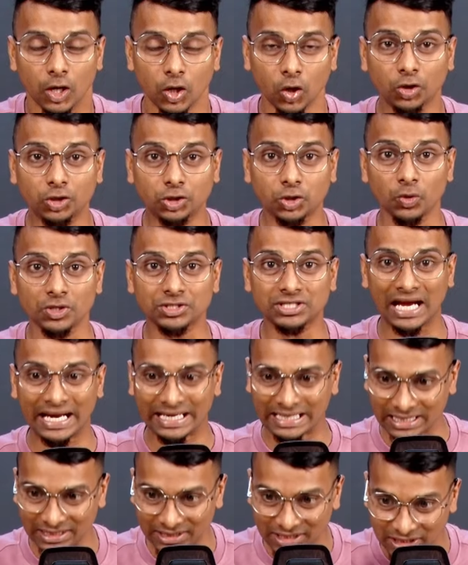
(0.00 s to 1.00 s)
லுக் டு இஸ்
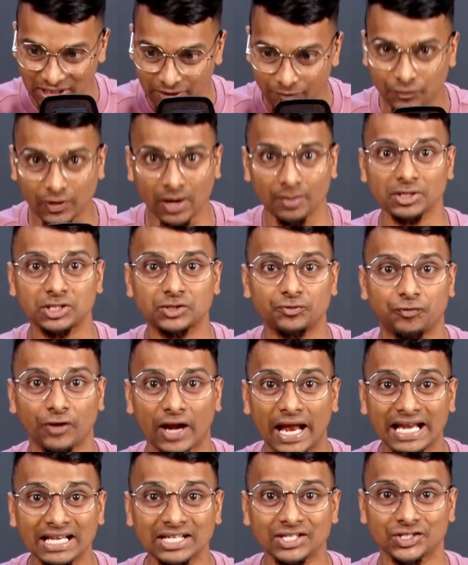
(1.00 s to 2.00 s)
ஐடென்டிட்டி ஃப்ரம் இஸ்
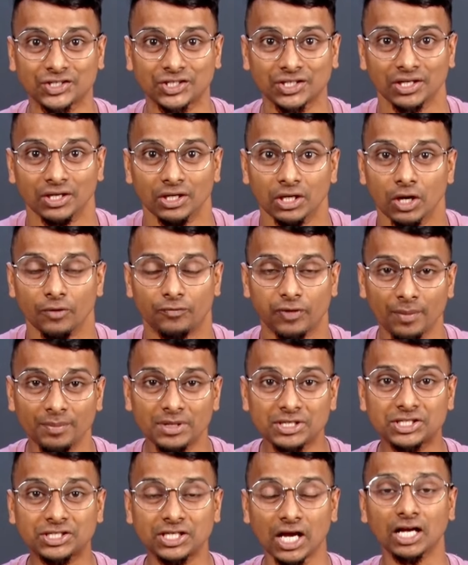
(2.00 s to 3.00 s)
ஃப்ரெண்ட்ஸ் ஃப்ரம்
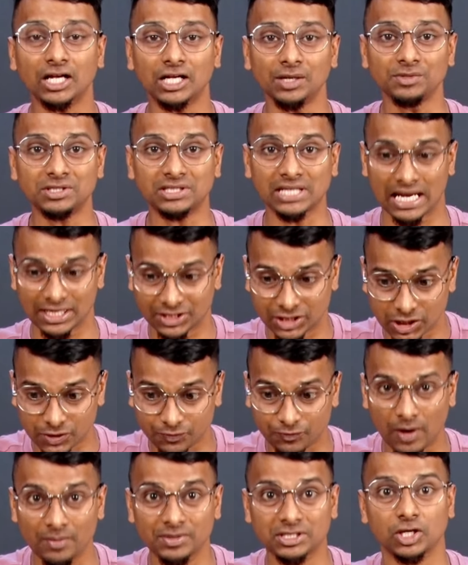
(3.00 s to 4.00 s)
இஸ் சர்க்கம்ஸ்டான்சஸ்
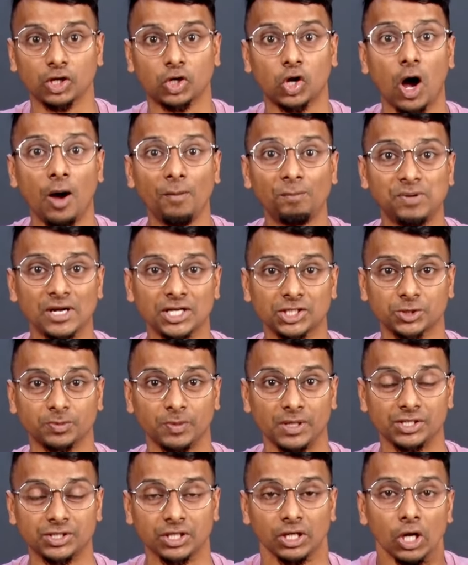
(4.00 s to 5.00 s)
ஃப்ரம் இஸ்
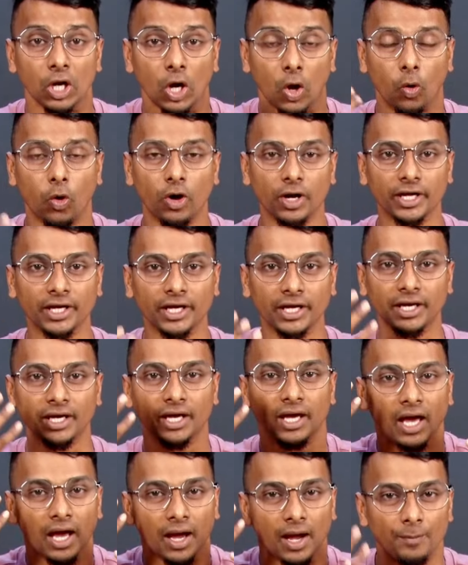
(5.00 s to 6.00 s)
அக்காம்ப்ளிஷ்மெண்ட்ஸ் ஒரு
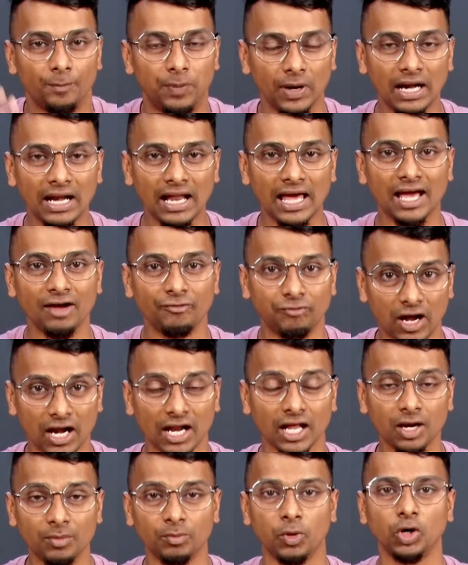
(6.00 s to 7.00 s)
பிள்ளை
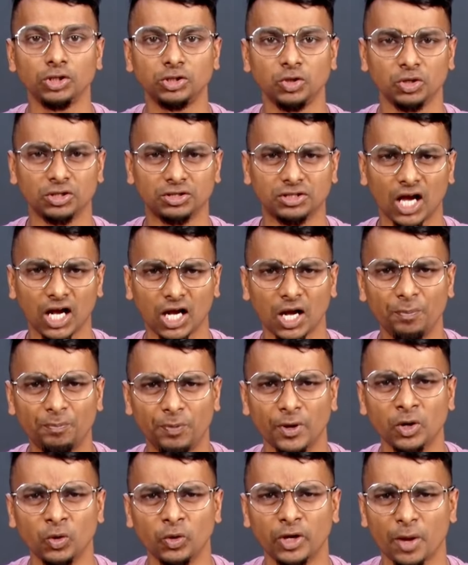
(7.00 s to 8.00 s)
வளரும் போது ஒரு
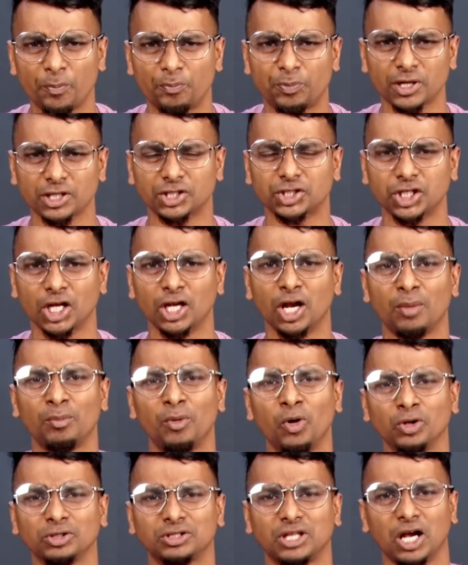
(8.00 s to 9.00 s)
தகப்பனுடைய
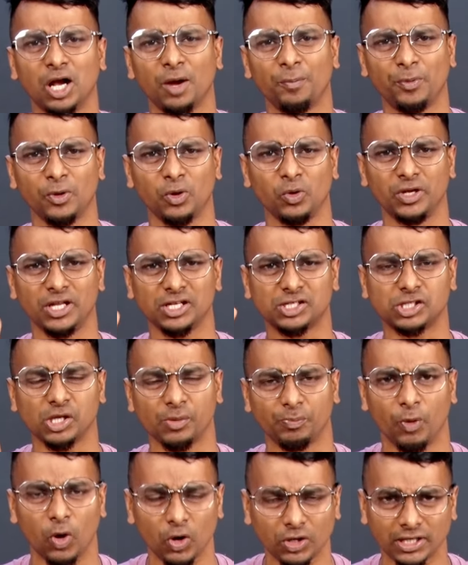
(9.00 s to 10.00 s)
பிரசனமோ தகப்பனுடைய
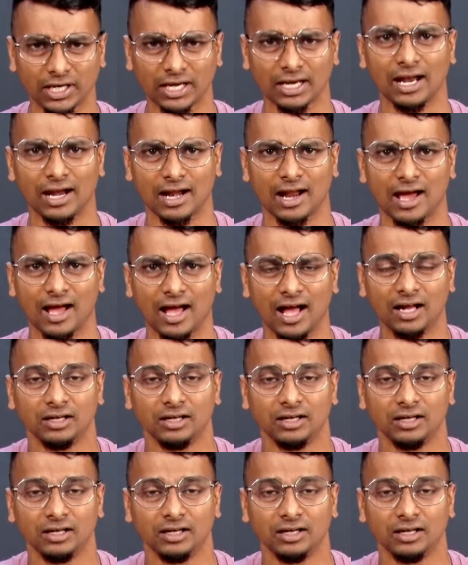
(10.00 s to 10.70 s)
சப்போர்ட் இல்லைன்னா